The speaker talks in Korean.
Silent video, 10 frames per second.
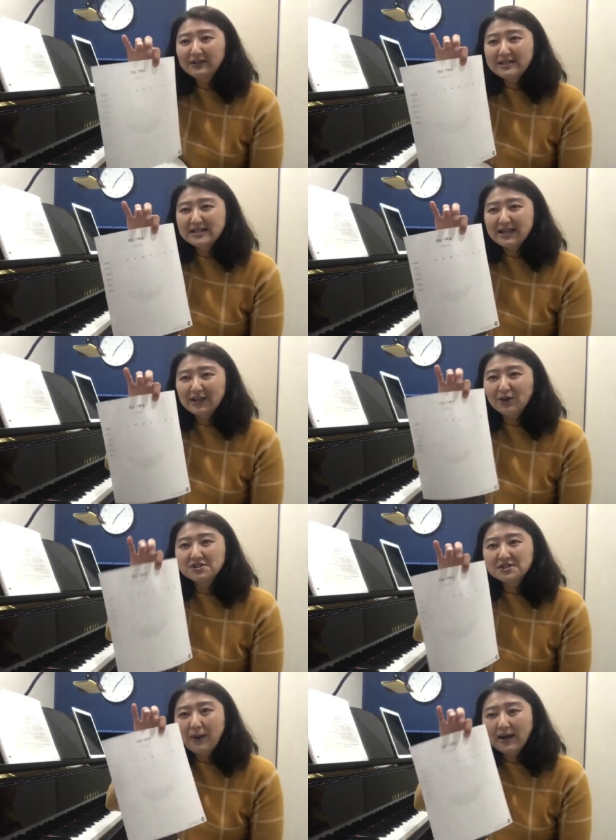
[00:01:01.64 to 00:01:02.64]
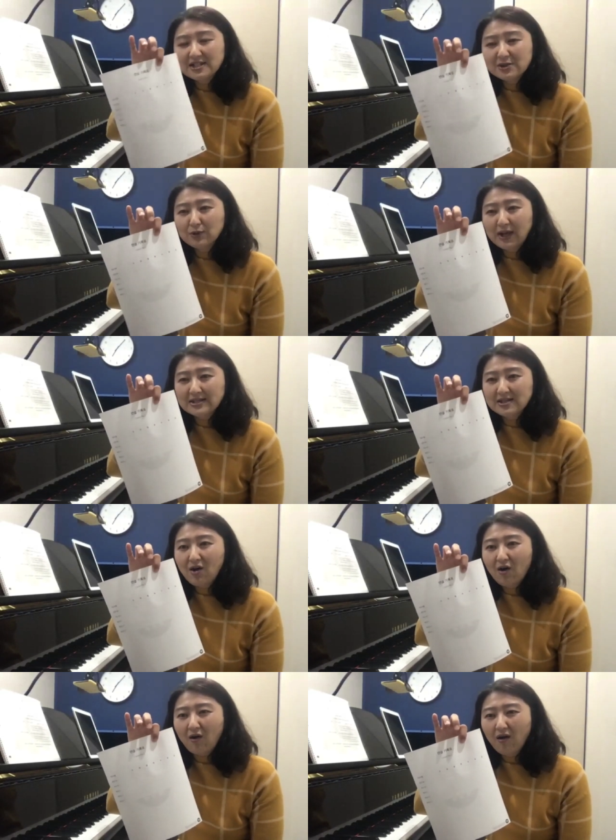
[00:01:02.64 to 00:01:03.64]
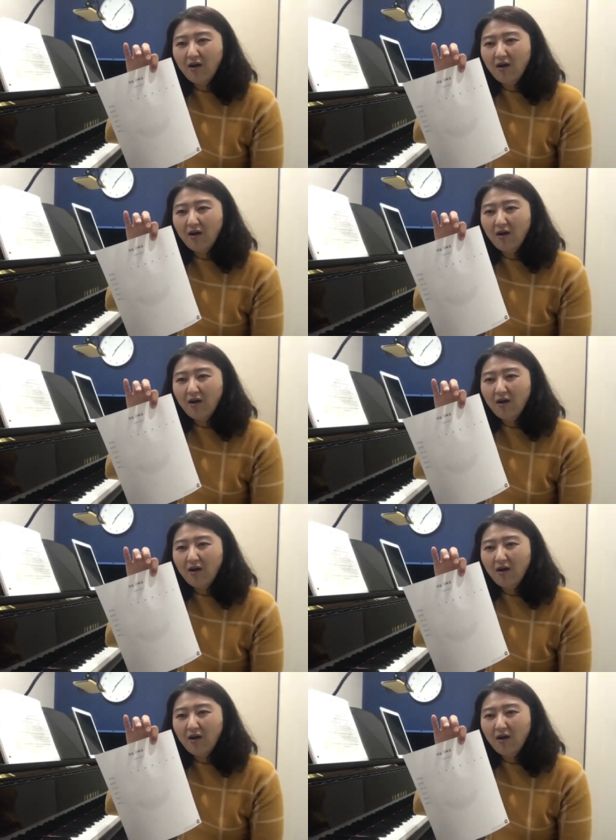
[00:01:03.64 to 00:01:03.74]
이제 연습하시고 나서